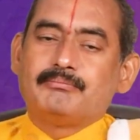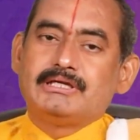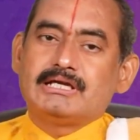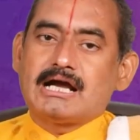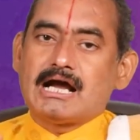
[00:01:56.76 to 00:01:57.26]
మీ
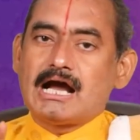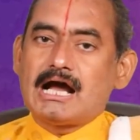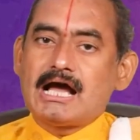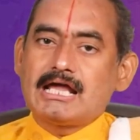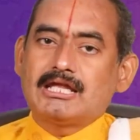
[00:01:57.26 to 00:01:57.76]

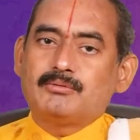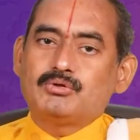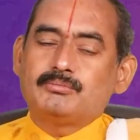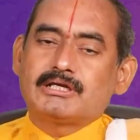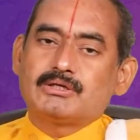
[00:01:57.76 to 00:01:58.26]

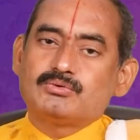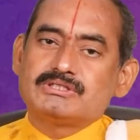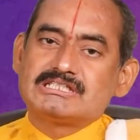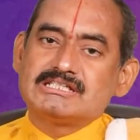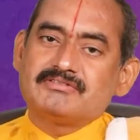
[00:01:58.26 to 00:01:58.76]
ఆహార్యము మరియు
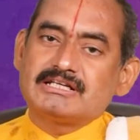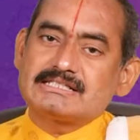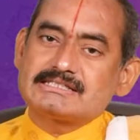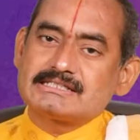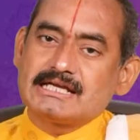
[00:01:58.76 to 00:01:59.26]
జీవన
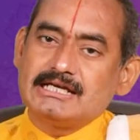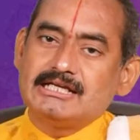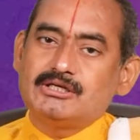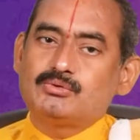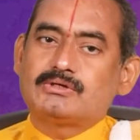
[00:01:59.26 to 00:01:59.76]

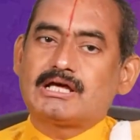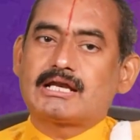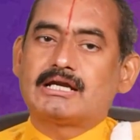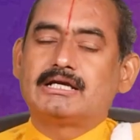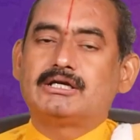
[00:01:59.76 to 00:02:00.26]
శైలిని కూడా
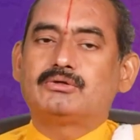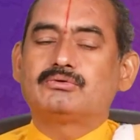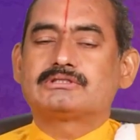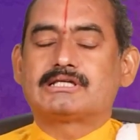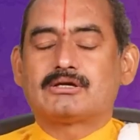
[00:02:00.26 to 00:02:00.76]

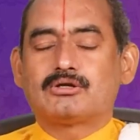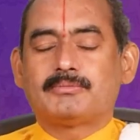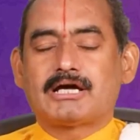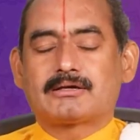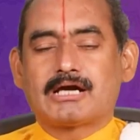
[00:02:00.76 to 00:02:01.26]
రెండింటికో సెరవల
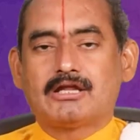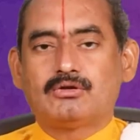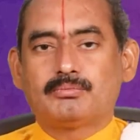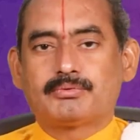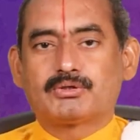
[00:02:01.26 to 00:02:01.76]
మారి
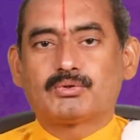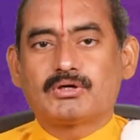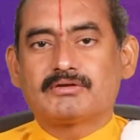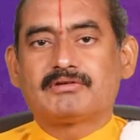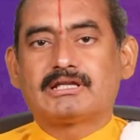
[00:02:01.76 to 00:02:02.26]
గడిలో
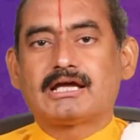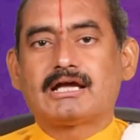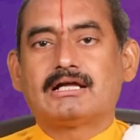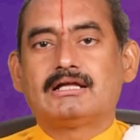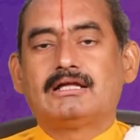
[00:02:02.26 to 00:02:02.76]
పెట్టుకోవటం వల్ల
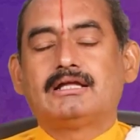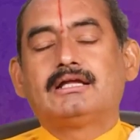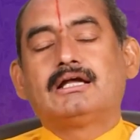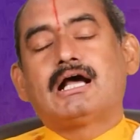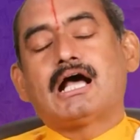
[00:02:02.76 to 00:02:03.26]

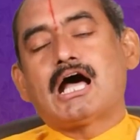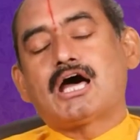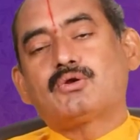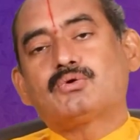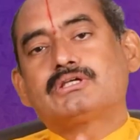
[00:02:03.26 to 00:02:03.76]

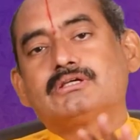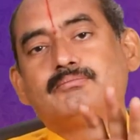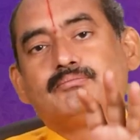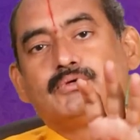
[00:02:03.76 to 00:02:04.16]
ఆరోగ్యం